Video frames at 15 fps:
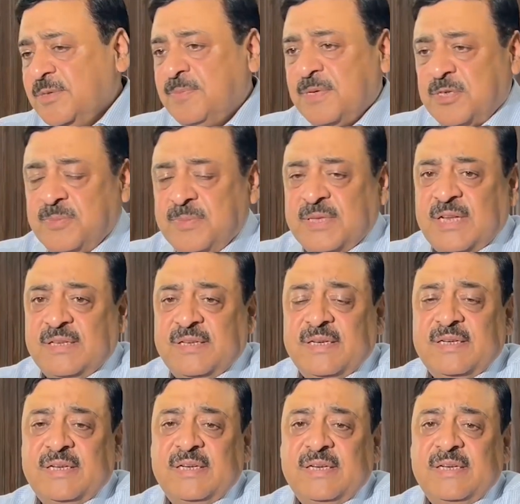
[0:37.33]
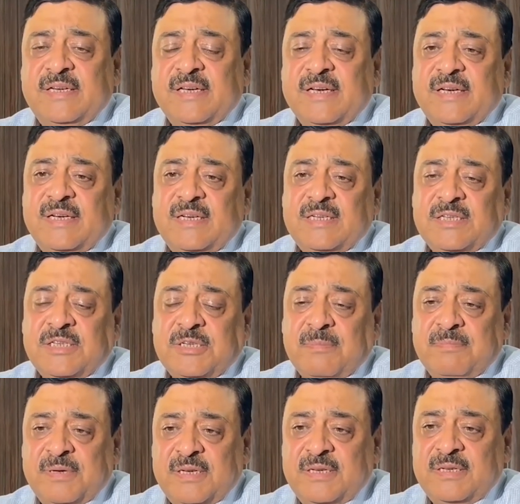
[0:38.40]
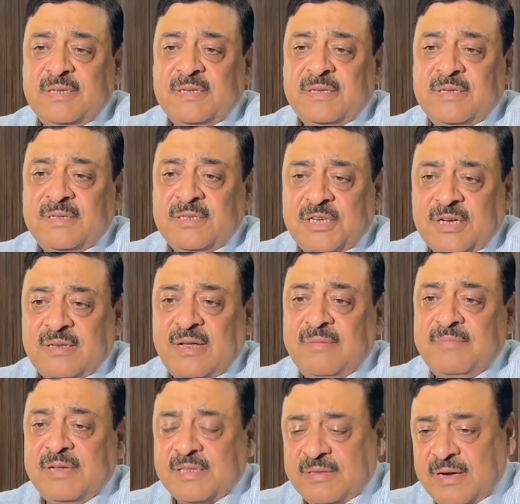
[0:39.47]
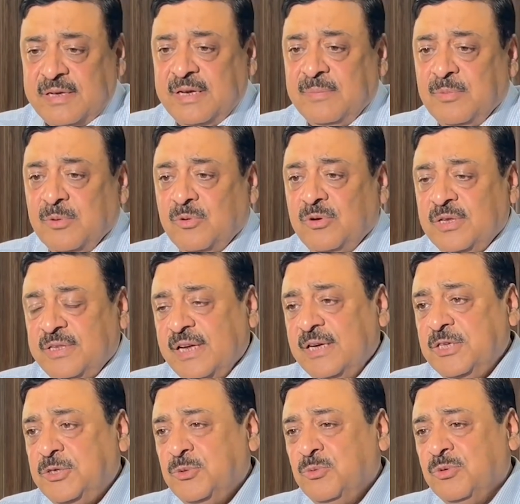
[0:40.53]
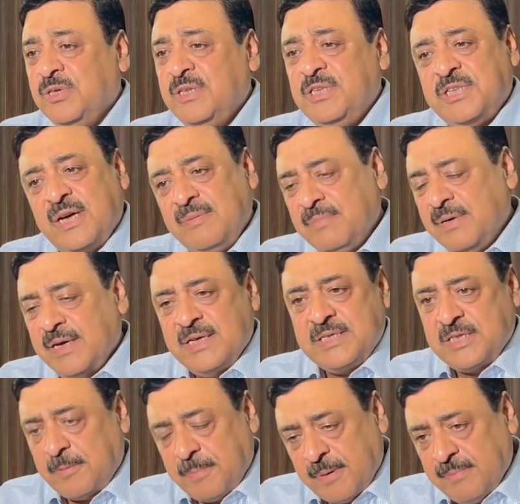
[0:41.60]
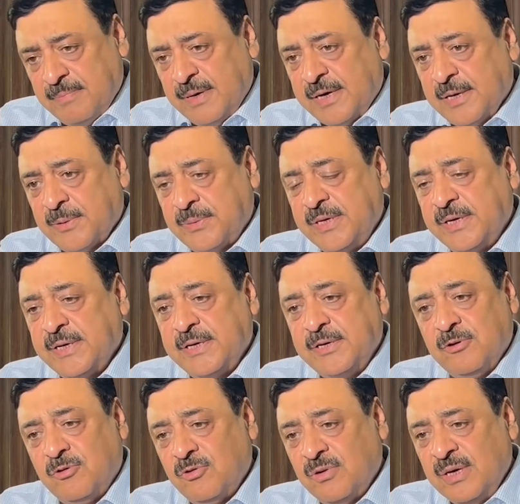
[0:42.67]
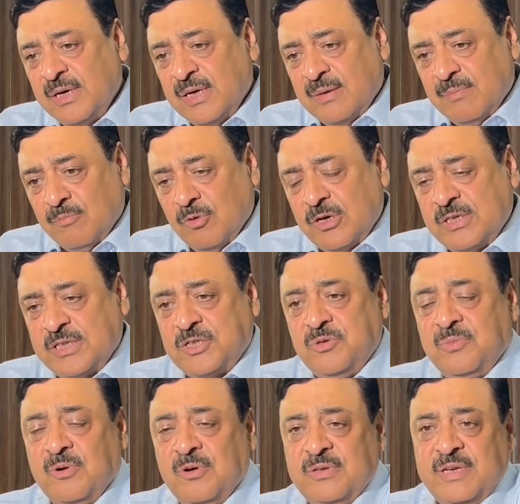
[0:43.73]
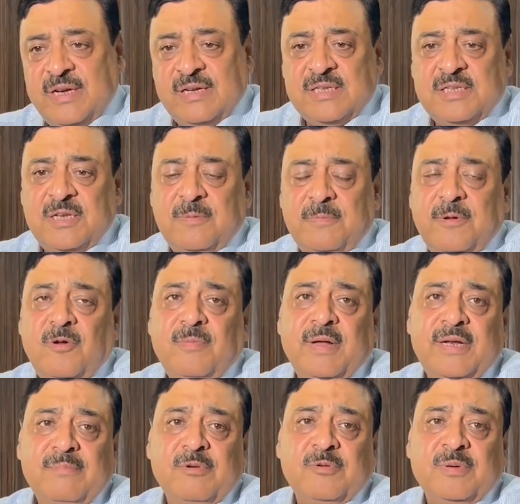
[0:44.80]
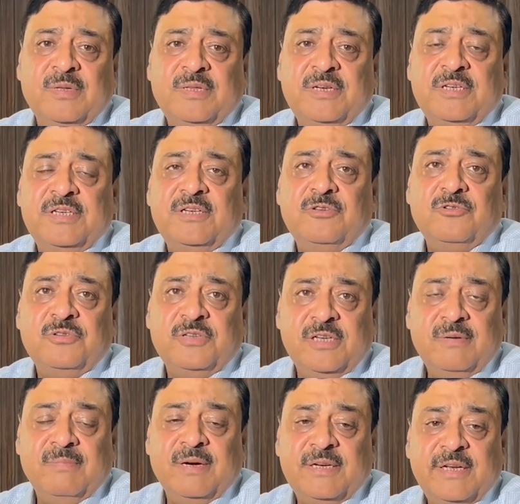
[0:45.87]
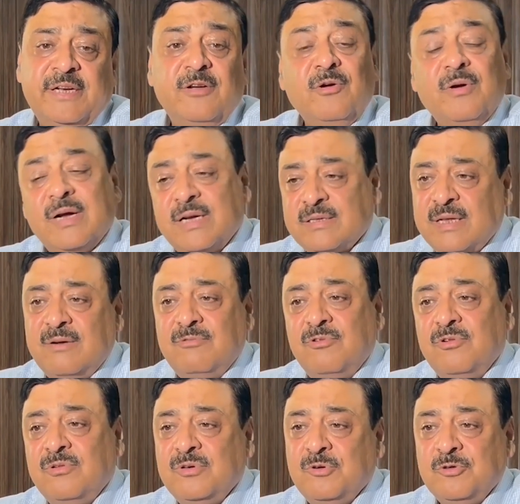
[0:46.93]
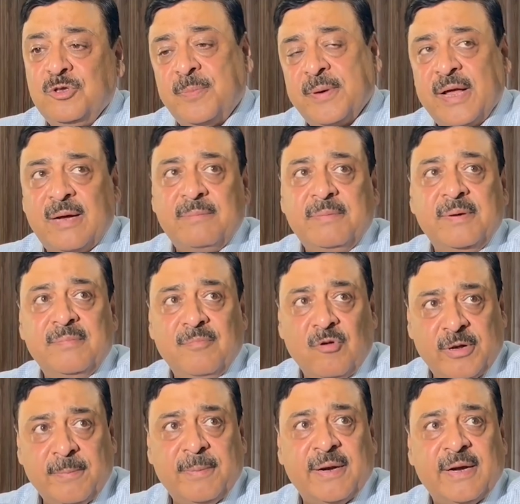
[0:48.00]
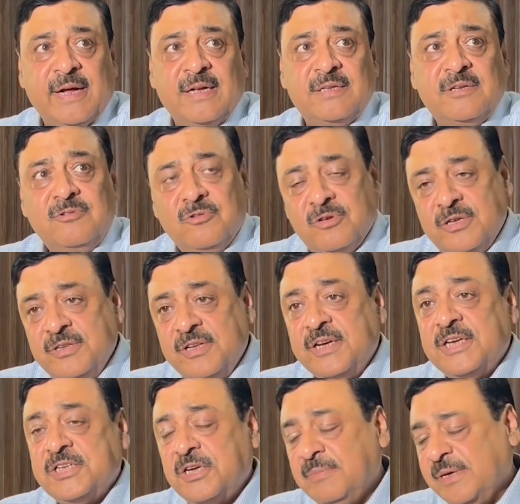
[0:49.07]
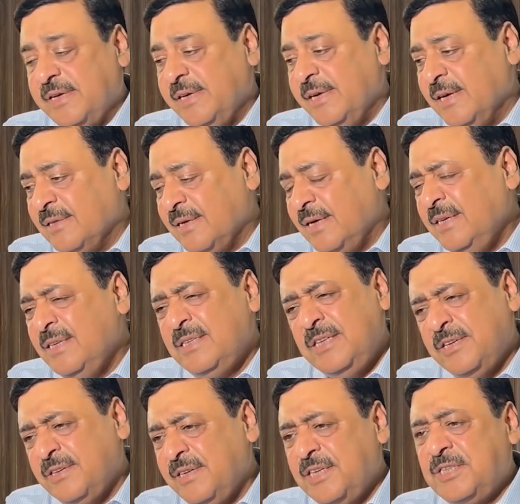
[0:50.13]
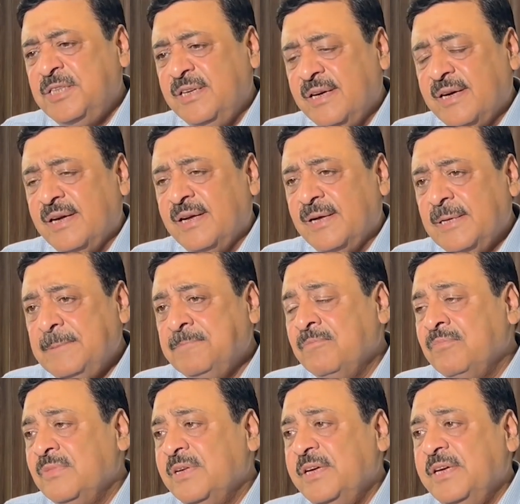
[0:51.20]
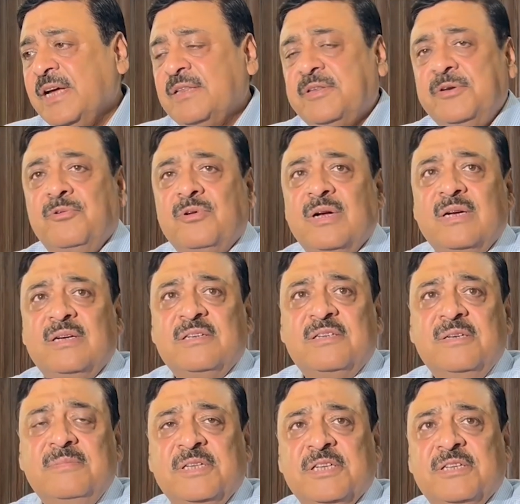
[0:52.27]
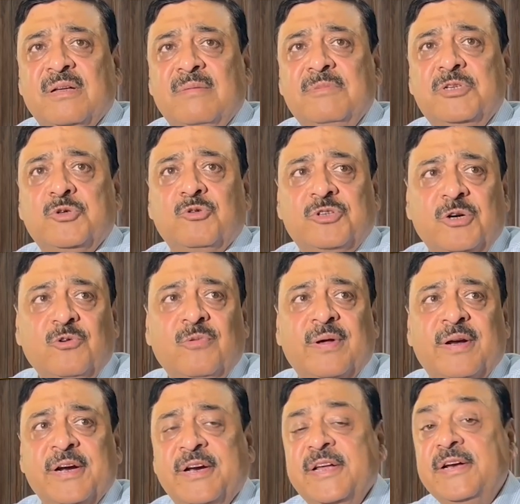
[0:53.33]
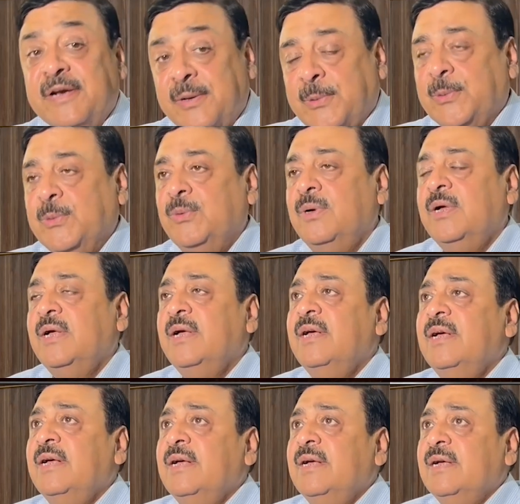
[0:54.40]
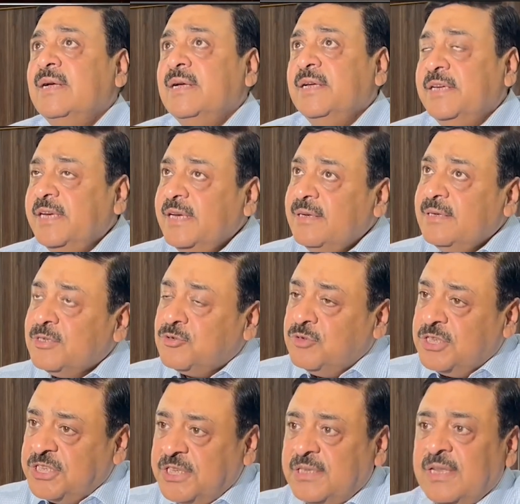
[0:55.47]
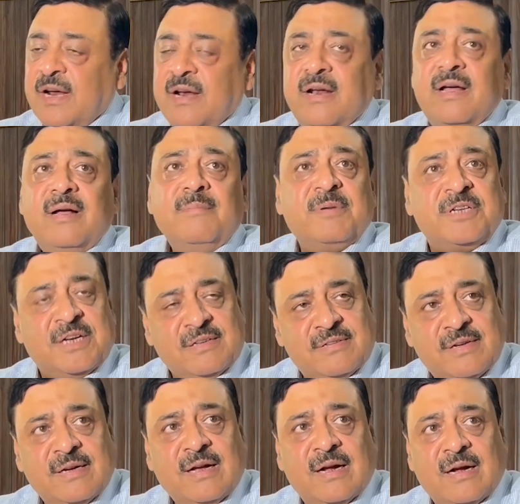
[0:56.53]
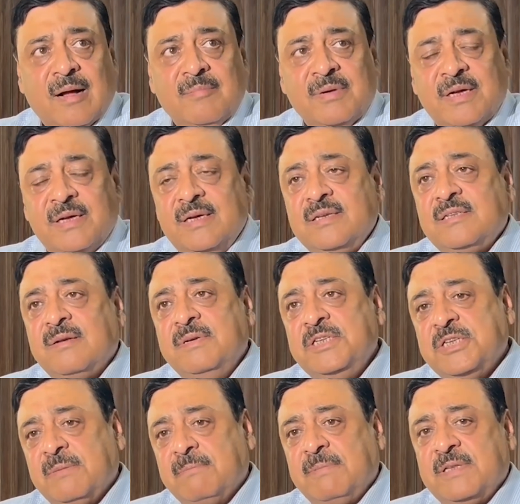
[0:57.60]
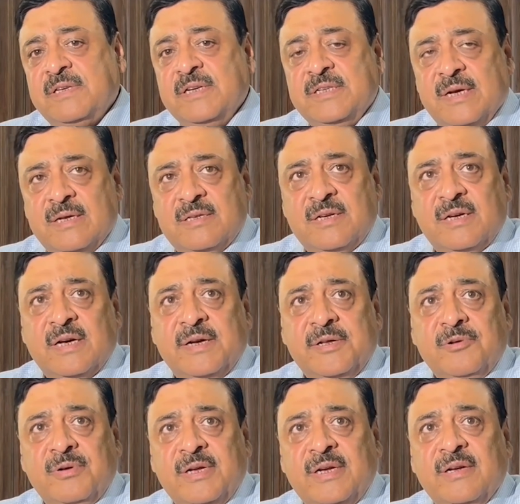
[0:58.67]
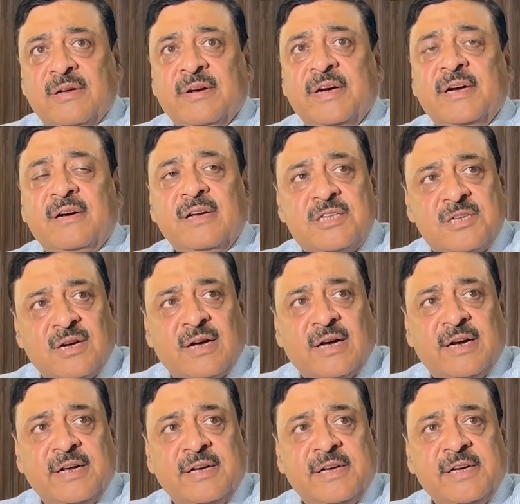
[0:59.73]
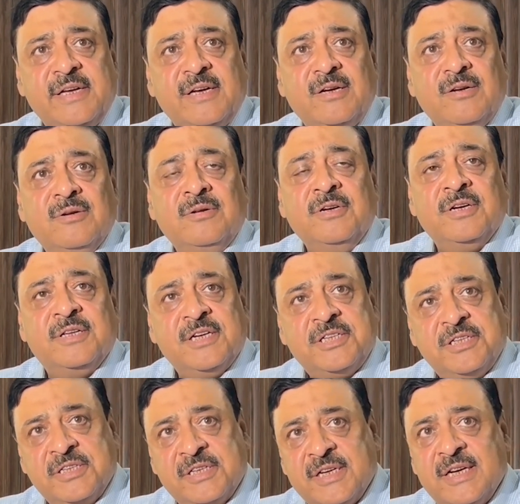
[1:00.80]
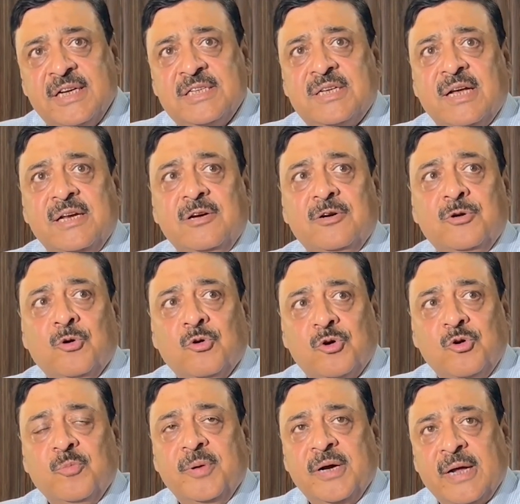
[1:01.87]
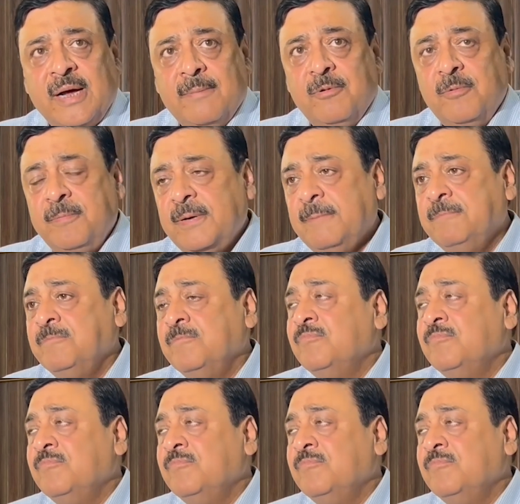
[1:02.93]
स्पष्ट बता दें कि ये जब भी चारधाम यात्रा की हम लोगों ने तैयारी शुरू की थी चाहे मेरे स्तर पर बैठक ली गई हो मुख्य सचिव महोदया के स्तर पर माननीय मुख्यमंत्री जी ने तो तीन बैठकें ली और लगातार वो रुद्रप्रयाग भी मौके पर गए थे उन्होंने निरीक्षण भी किया था ये निर्देश दिए गए हैं कि यात्रियों का किसी भी दिशा में शोषण ओवर न हो ये सुनिश्चित करना प्रशासन का काम है सभी जनपद के जिला अधिकारियों ने रेट लिस्ट लगाने के लिए निर्देश दिए हैं सारे होटलों पर ढाबों पर